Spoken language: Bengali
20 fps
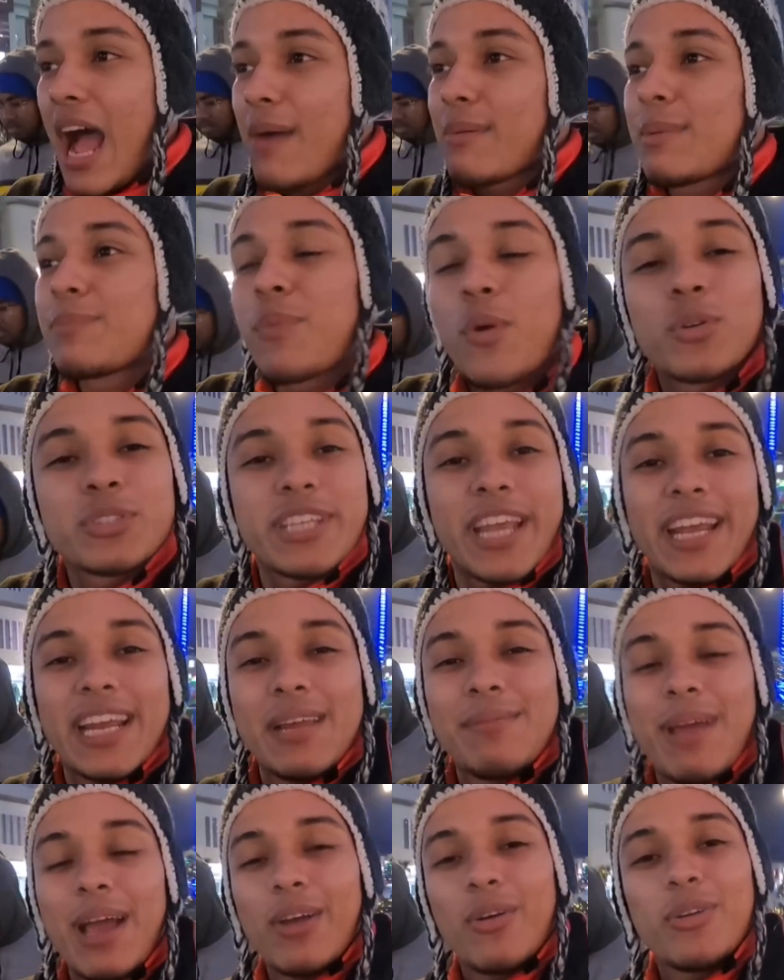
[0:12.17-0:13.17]
আমরা পৌঁছে
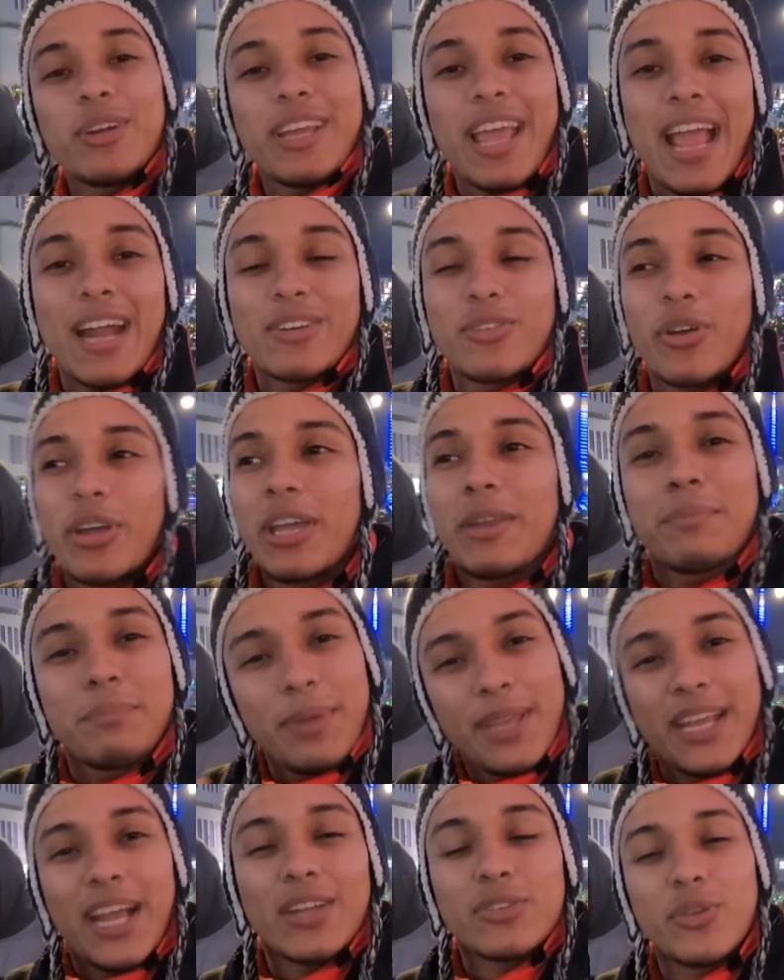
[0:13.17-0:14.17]
গেলাম এখন গ্যাংটকের
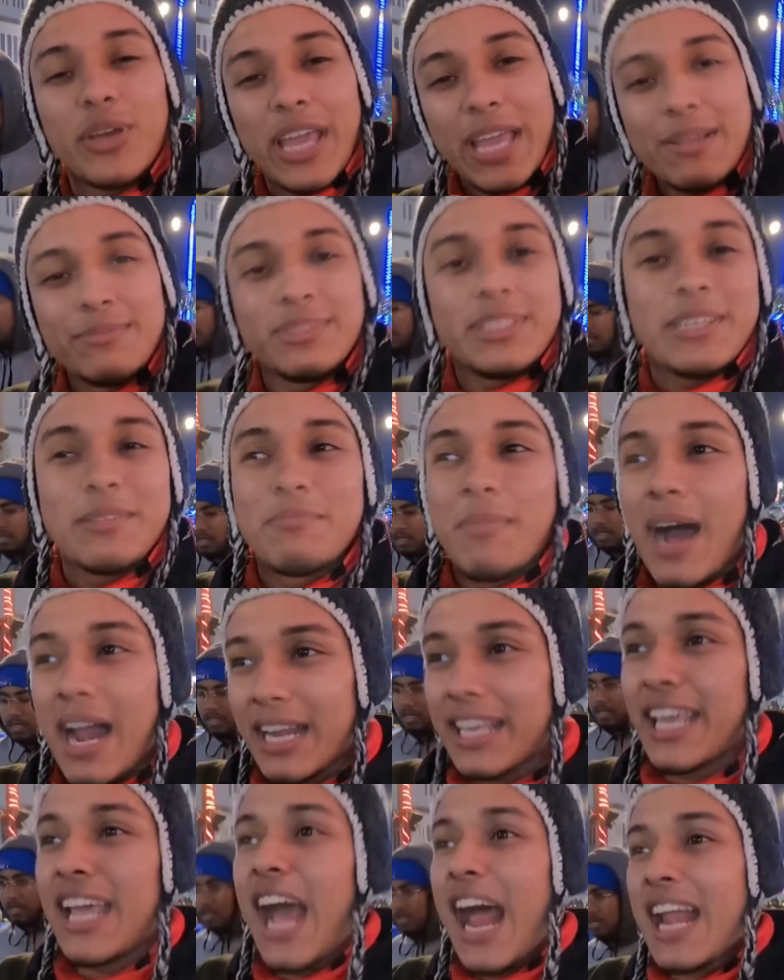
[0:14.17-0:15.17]
বিখ্যাত এনজি
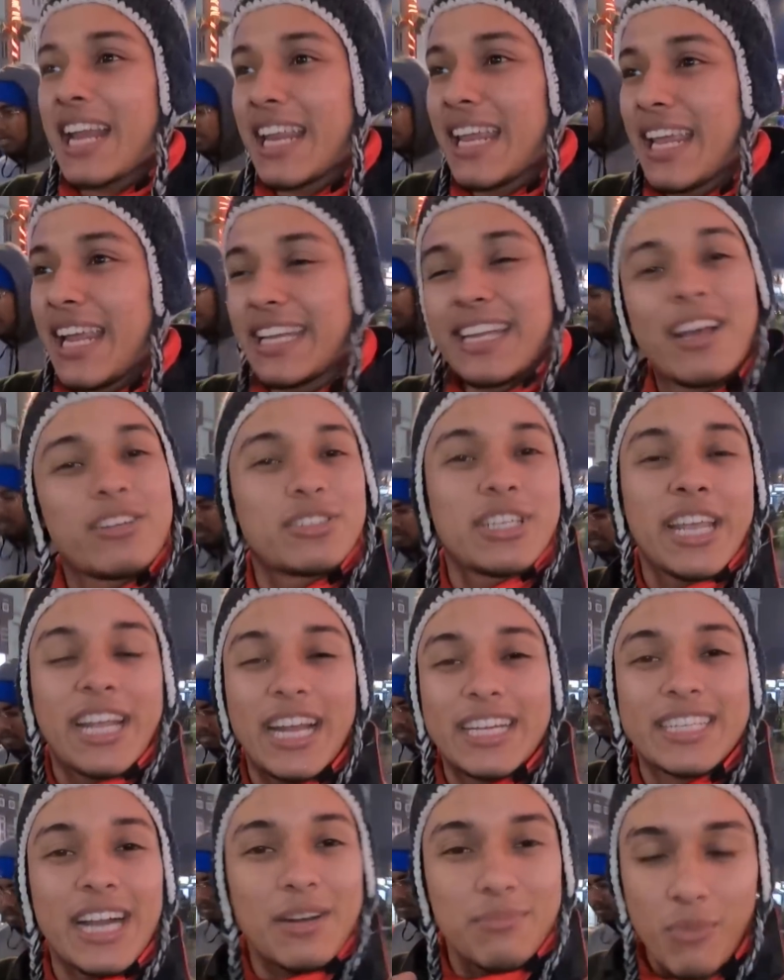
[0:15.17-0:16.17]
মার্গে আর এটা হচ্ছে
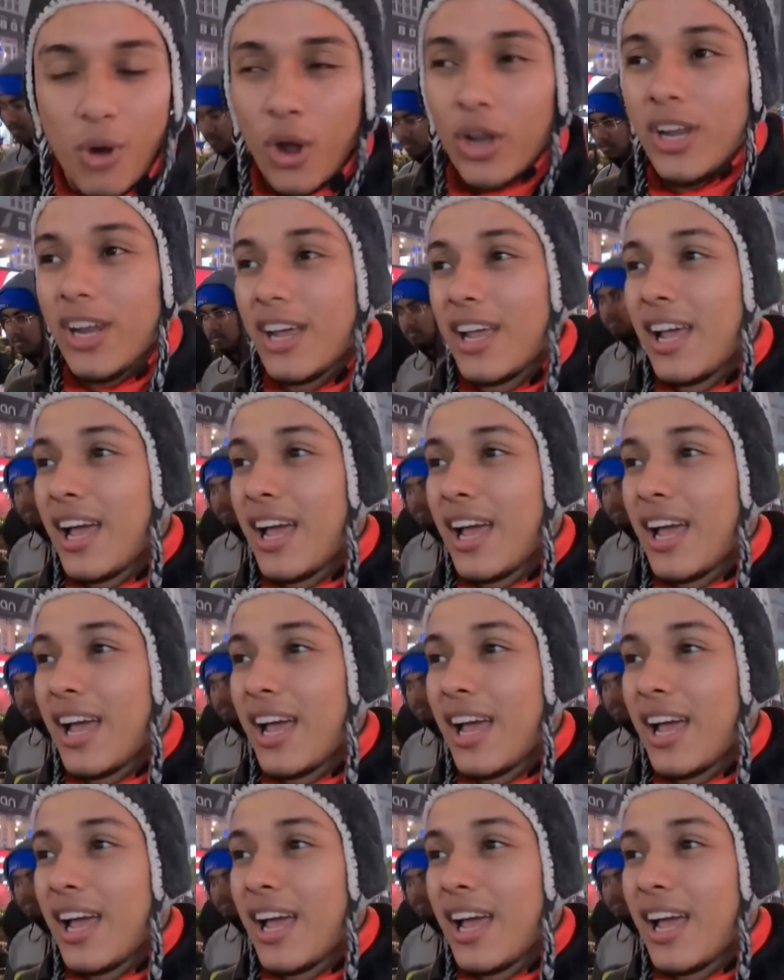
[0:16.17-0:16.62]
এখানকার মল